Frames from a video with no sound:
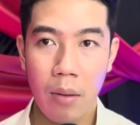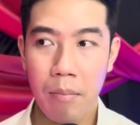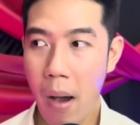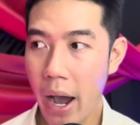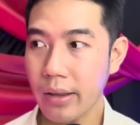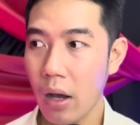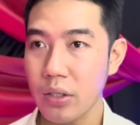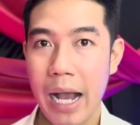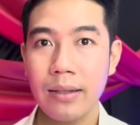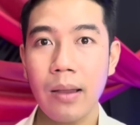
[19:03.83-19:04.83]
Mới từ
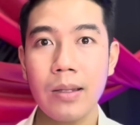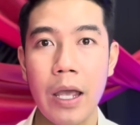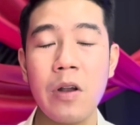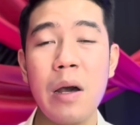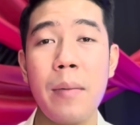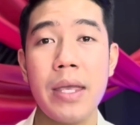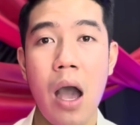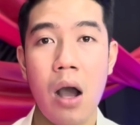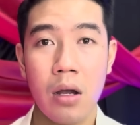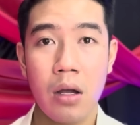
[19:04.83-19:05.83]
sáng tới chiều đó mà bây
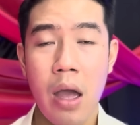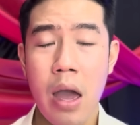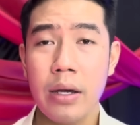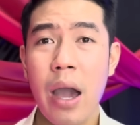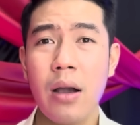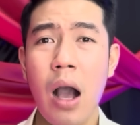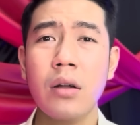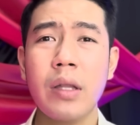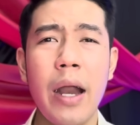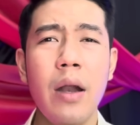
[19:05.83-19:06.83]
giờ á, cái cơ
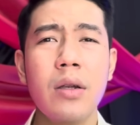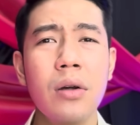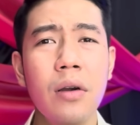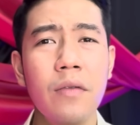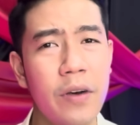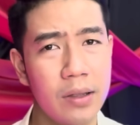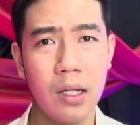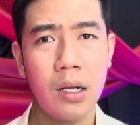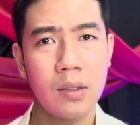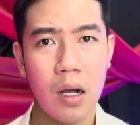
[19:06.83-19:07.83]
thể nó trương phình
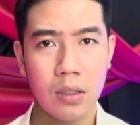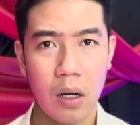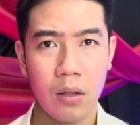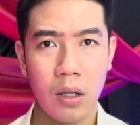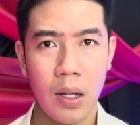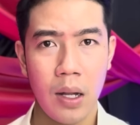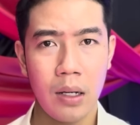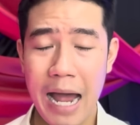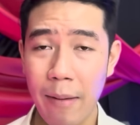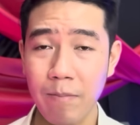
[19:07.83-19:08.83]
lên hết trơn rồi,
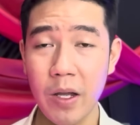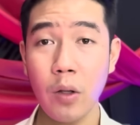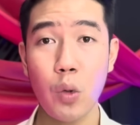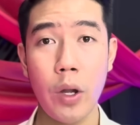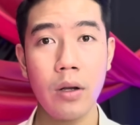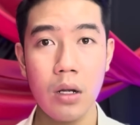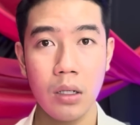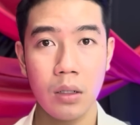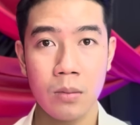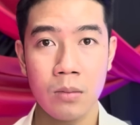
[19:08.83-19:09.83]
làm gì có chuyện đó
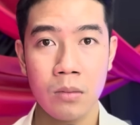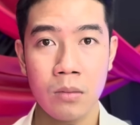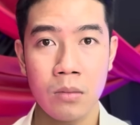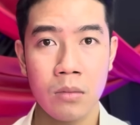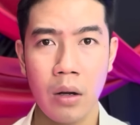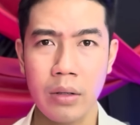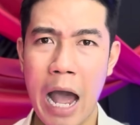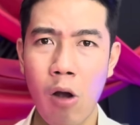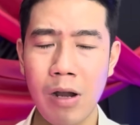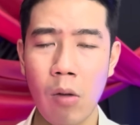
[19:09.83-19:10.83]
được.
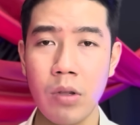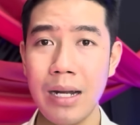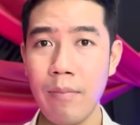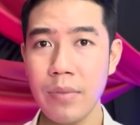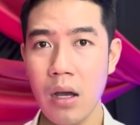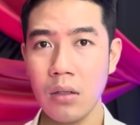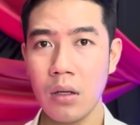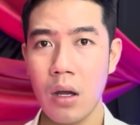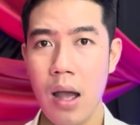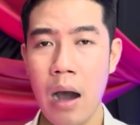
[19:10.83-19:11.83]
Đau lòng dữ lắm chứ,
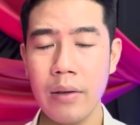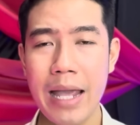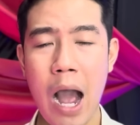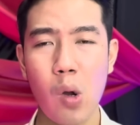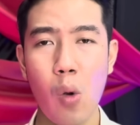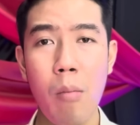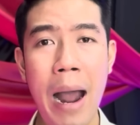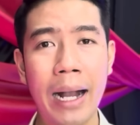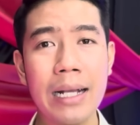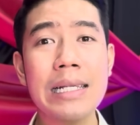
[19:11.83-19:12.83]
ở nhà cũng
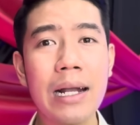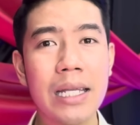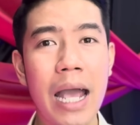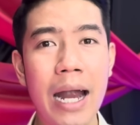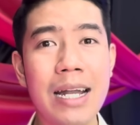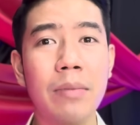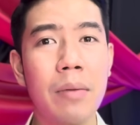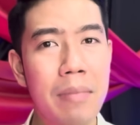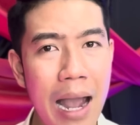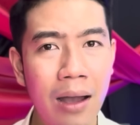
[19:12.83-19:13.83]
mang cái xác về làm
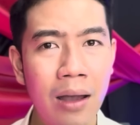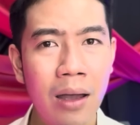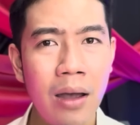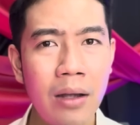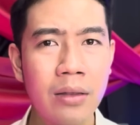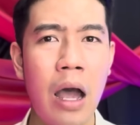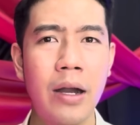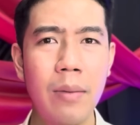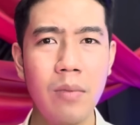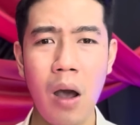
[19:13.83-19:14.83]
đám ma. Thời
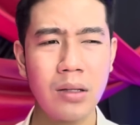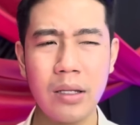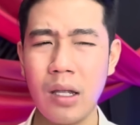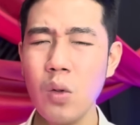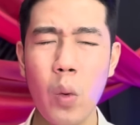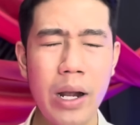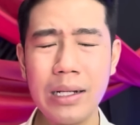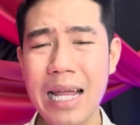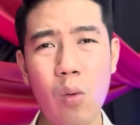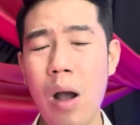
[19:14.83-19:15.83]
điểm đó thì chính quyền người
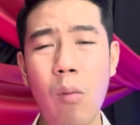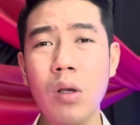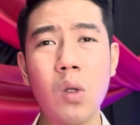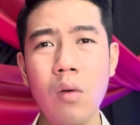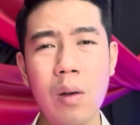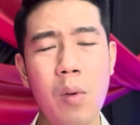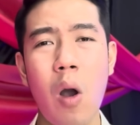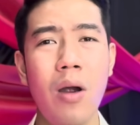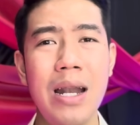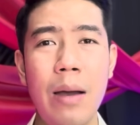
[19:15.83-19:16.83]
ta cũng không có xuống, không có
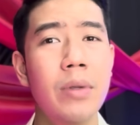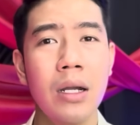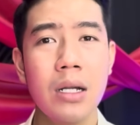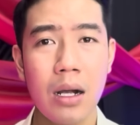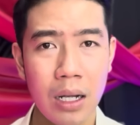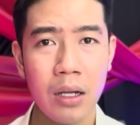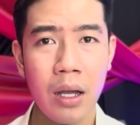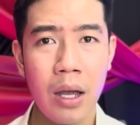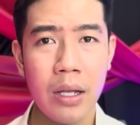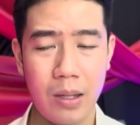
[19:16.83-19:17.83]
coi làm gì hết trơn á,
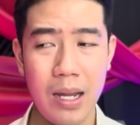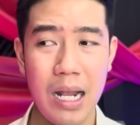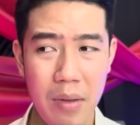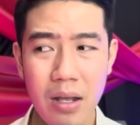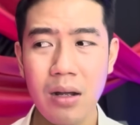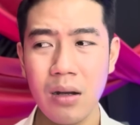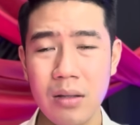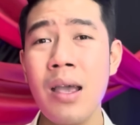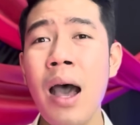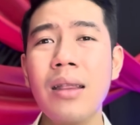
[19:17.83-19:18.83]
chỉ là biết ừ
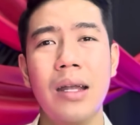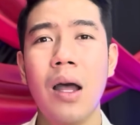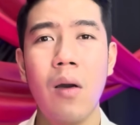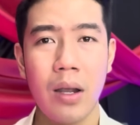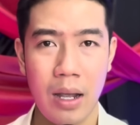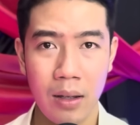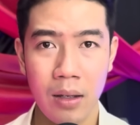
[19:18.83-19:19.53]
chết vậy thôi à.